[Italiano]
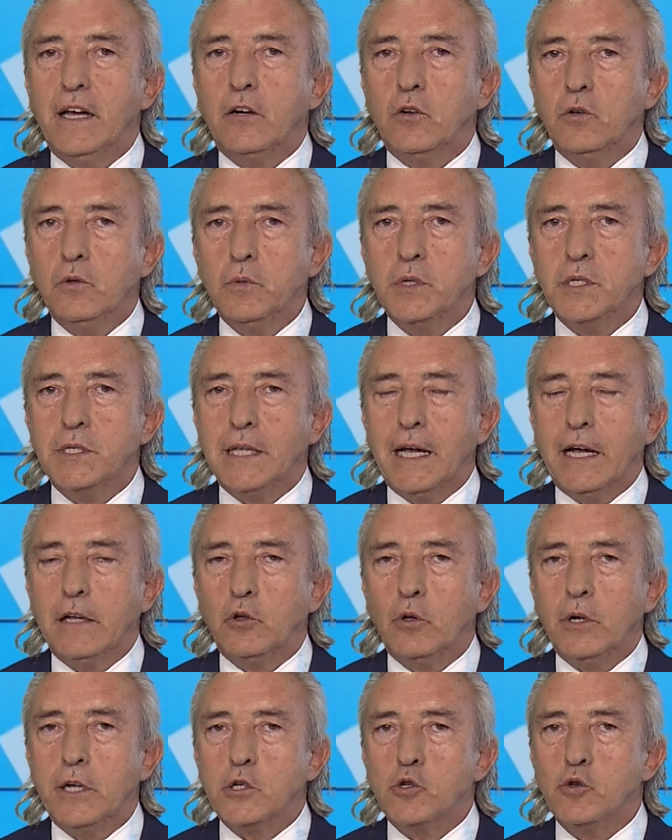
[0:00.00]
ha
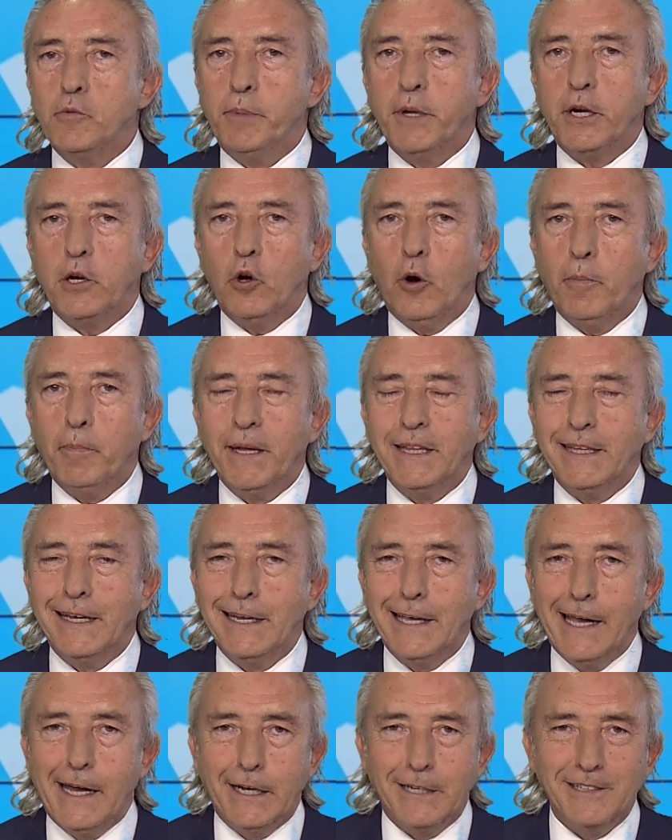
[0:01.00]
conquistato la Supercoppa
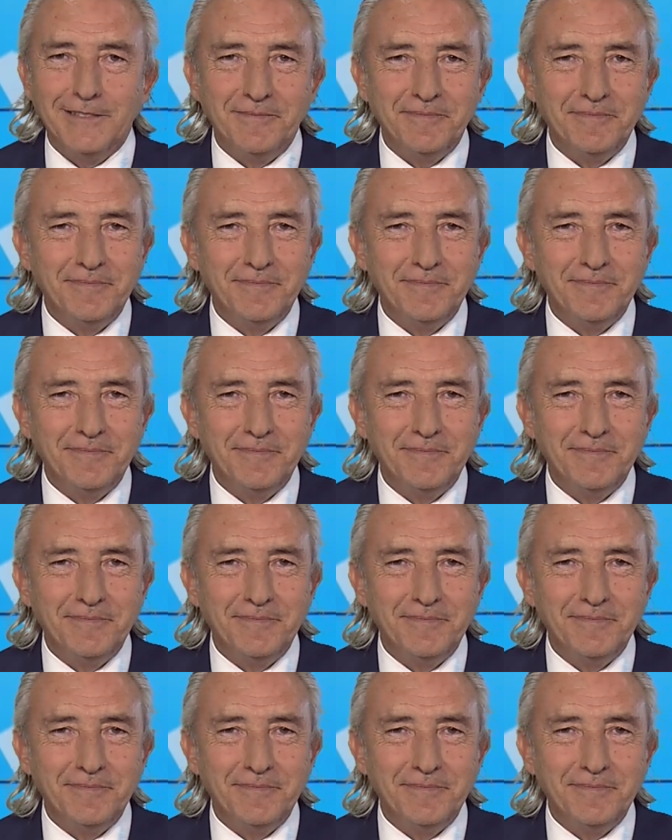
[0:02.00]
italiana.